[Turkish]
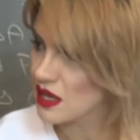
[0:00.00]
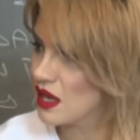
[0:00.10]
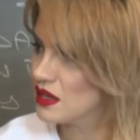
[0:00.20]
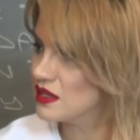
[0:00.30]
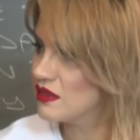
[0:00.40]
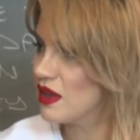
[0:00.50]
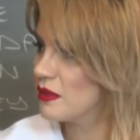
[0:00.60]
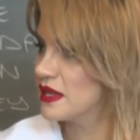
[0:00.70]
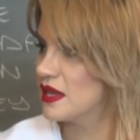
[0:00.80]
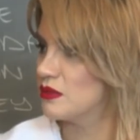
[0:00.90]
Tarkan'la devam
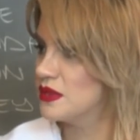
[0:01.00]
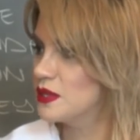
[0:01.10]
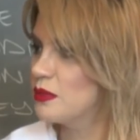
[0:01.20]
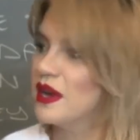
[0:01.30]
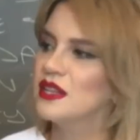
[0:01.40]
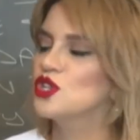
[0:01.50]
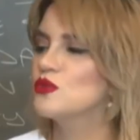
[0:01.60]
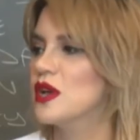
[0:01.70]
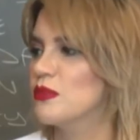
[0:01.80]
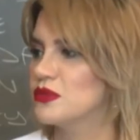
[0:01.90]
edelim. İki
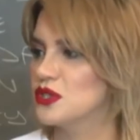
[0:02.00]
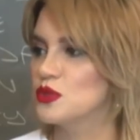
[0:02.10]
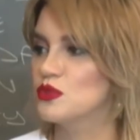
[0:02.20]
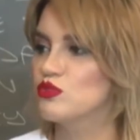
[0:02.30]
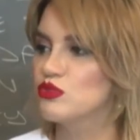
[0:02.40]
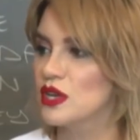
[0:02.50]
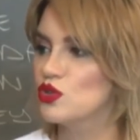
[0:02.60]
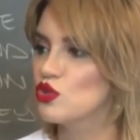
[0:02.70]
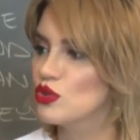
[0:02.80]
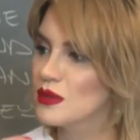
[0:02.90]
paylaşım yaptı. Şimdi bunlar
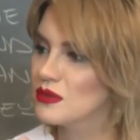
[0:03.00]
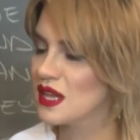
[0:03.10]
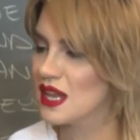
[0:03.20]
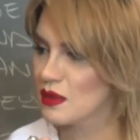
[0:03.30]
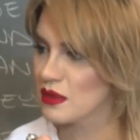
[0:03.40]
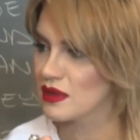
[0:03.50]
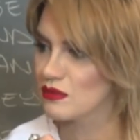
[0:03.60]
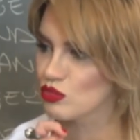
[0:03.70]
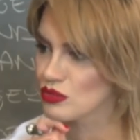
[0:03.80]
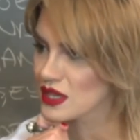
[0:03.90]
çok önemli Ali abi.
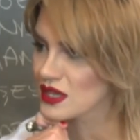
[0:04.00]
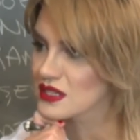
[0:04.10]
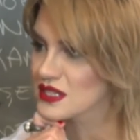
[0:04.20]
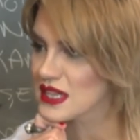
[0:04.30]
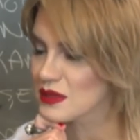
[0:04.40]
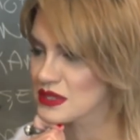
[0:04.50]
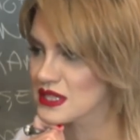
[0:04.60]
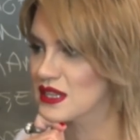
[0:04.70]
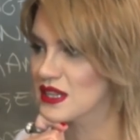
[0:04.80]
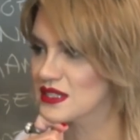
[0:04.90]
Bunlar kadınsal
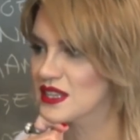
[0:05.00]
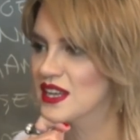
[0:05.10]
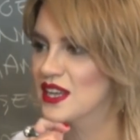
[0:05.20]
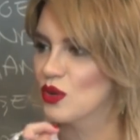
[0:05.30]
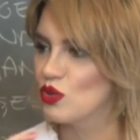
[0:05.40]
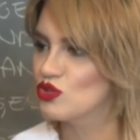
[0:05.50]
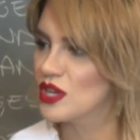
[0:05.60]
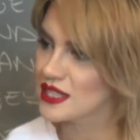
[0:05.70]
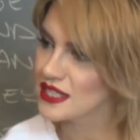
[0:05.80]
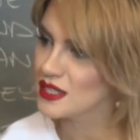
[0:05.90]
meseleler. Önce
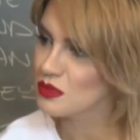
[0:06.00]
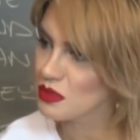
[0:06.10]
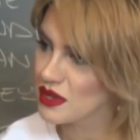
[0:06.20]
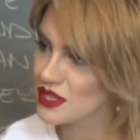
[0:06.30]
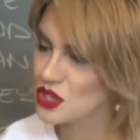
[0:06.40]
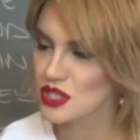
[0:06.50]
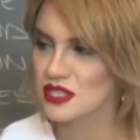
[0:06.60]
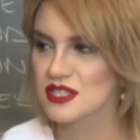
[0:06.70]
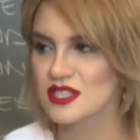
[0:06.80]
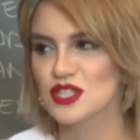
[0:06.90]
anneni mi
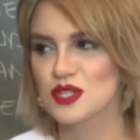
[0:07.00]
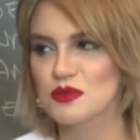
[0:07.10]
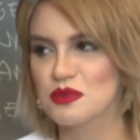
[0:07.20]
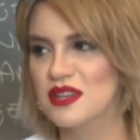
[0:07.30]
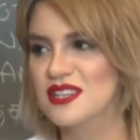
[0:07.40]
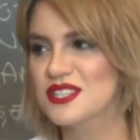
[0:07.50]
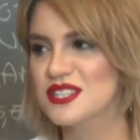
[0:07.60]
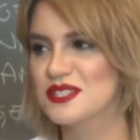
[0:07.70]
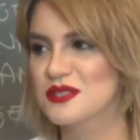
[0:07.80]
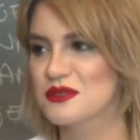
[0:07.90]
paylaşacaksın, eşini mi
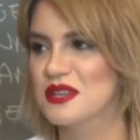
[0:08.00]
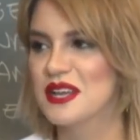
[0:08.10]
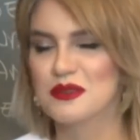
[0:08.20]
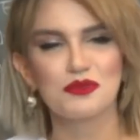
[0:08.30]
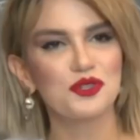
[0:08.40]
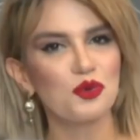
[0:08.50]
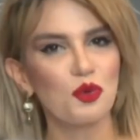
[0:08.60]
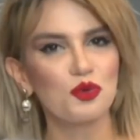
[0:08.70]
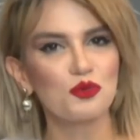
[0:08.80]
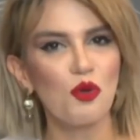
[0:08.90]
paylaşacaksın? Bir şey
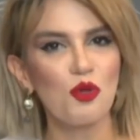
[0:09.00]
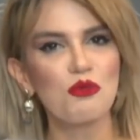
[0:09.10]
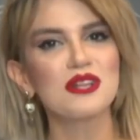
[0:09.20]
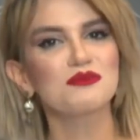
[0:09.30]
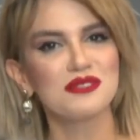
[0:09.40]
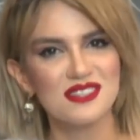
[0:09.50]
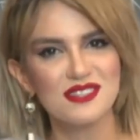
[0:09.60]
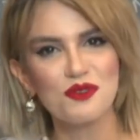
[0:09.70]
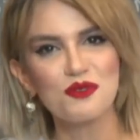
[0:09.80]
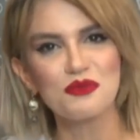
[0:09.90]
olur mu olmaz mı?
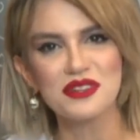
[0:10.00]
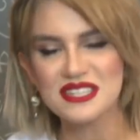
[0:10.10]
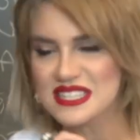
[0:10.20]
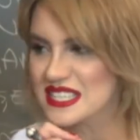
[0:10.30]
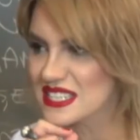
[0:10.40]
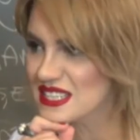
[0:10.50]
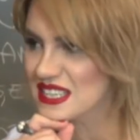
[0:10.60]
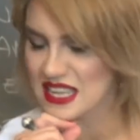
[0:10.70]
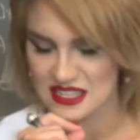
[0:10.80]
Siz yorumlarınızı yazın.